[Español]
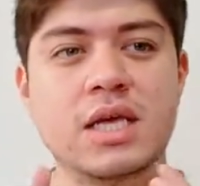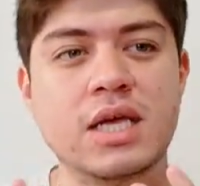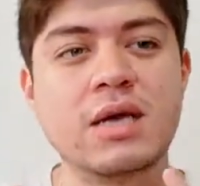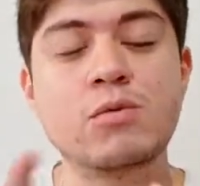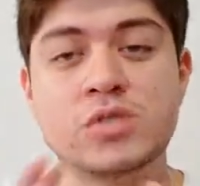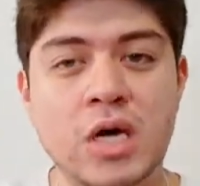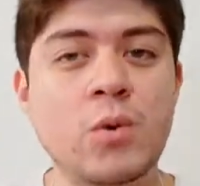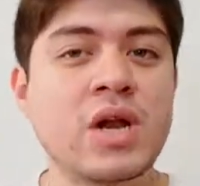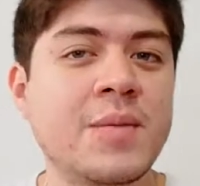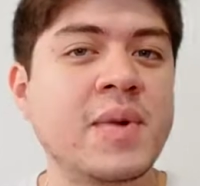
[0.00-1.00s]
y buscar
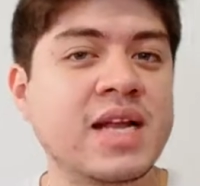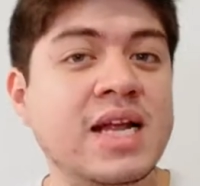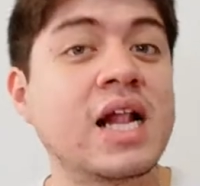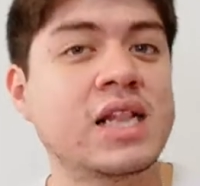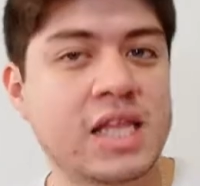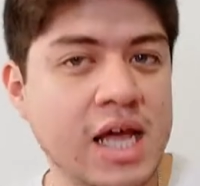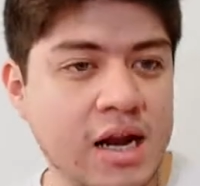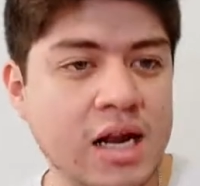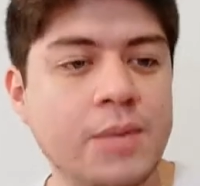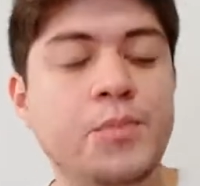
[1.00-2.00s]
una manera
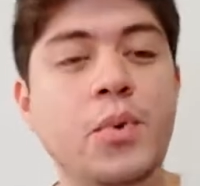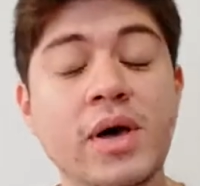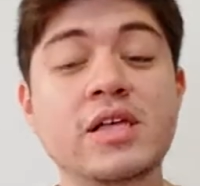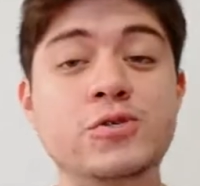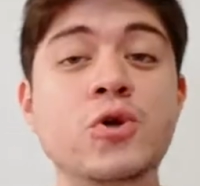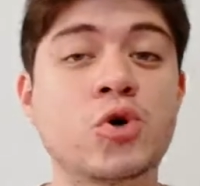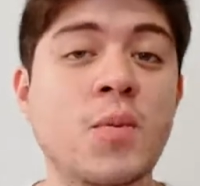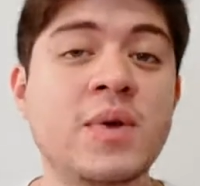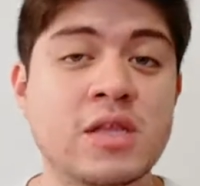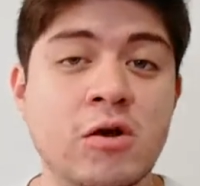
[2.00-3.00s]
alterna, puedes no
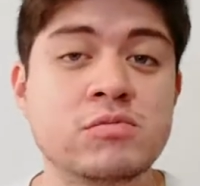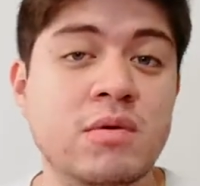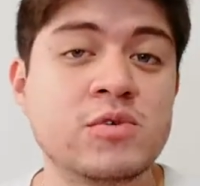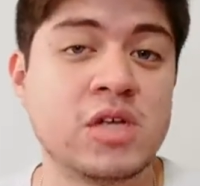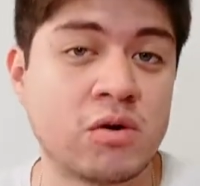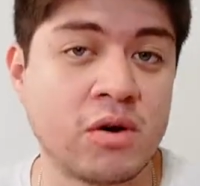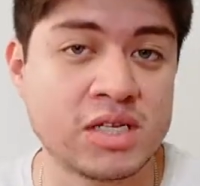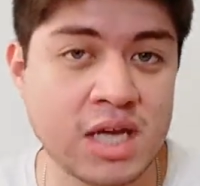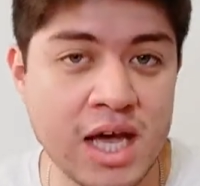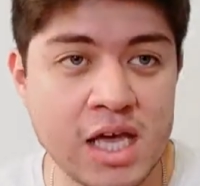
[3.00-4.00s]
cometer los mismos errores
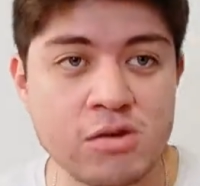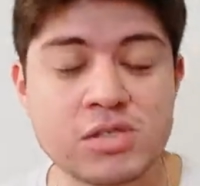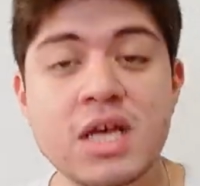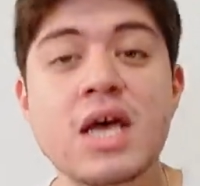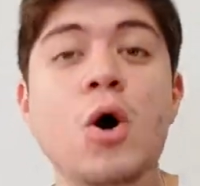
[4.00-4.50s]
que ellos.